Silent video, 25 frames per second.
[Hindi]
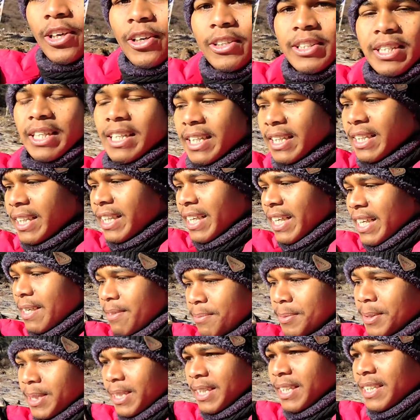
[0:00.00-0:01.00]
और ठंड
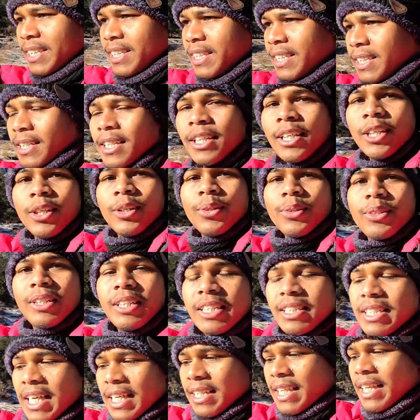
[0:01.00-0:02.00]
यहाँ पे
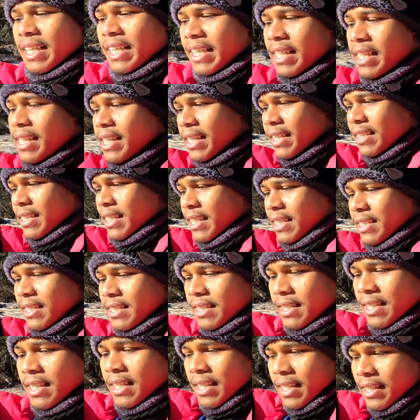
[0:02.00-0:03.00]
उतनी ज़्यादा नहीं है
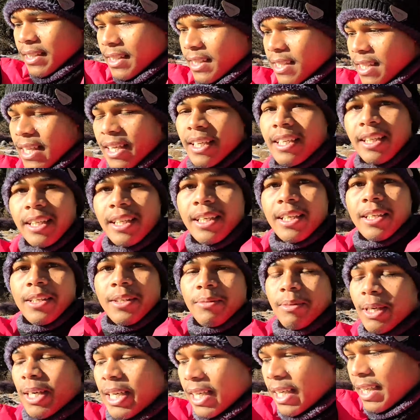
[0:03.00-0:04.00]
जितना कि
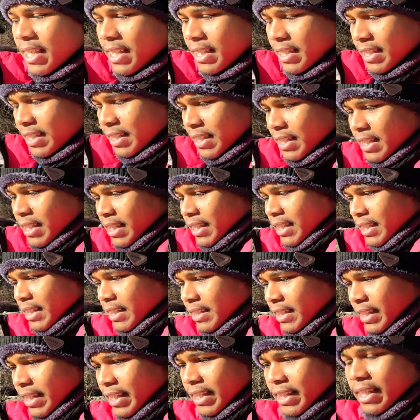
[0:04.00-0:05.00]
वहाँ
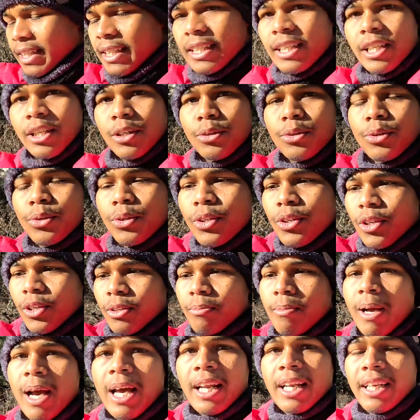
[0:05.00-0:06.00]
ये
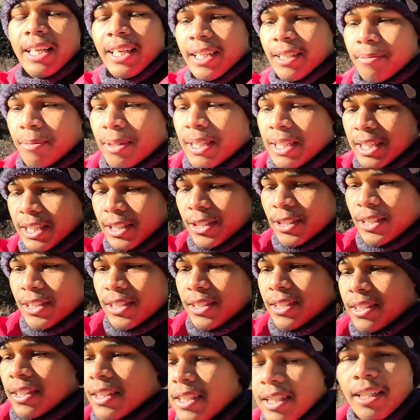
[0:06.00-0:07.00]
गुरुडोंग मार लेक में
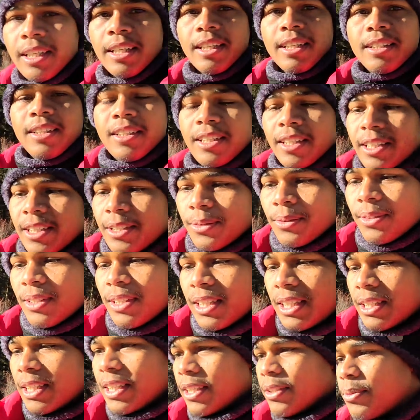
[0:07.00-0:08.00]
थी
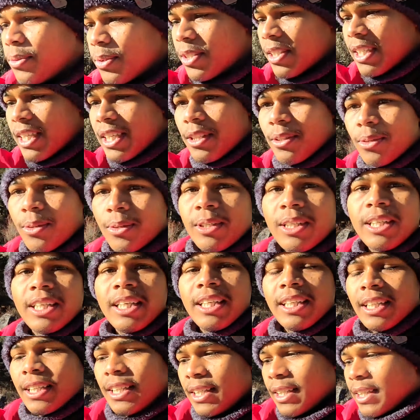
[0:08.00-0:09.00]
उतने उससे
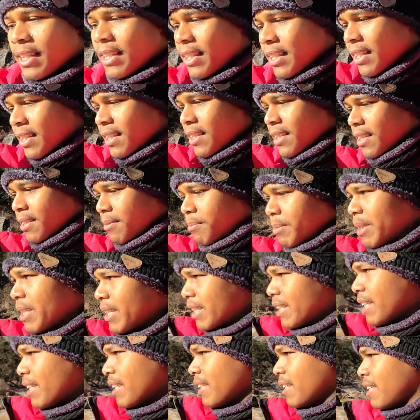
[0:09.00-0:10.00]
थोड़ी कम
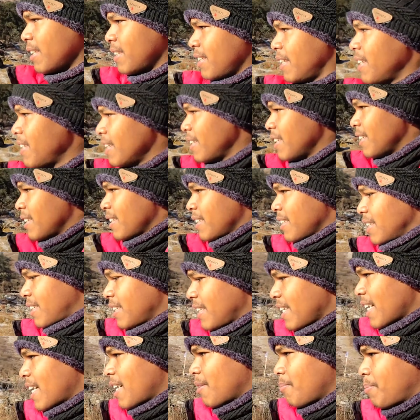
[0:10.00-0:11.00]
है
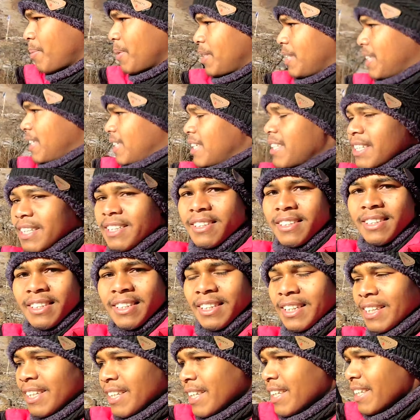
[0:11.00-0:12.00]
यहाँ पे
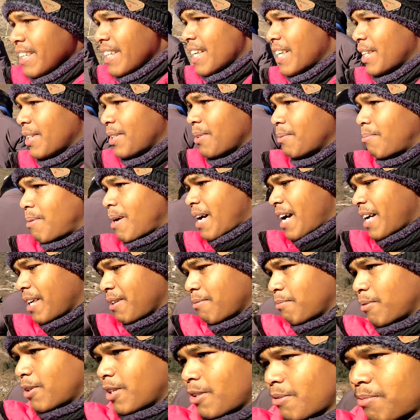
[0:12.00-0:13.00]
यहाँ पे
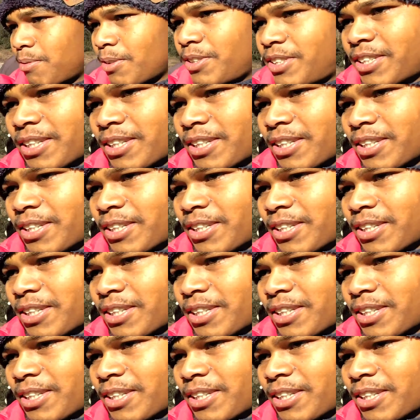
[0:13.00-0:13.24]
भाई बर्फ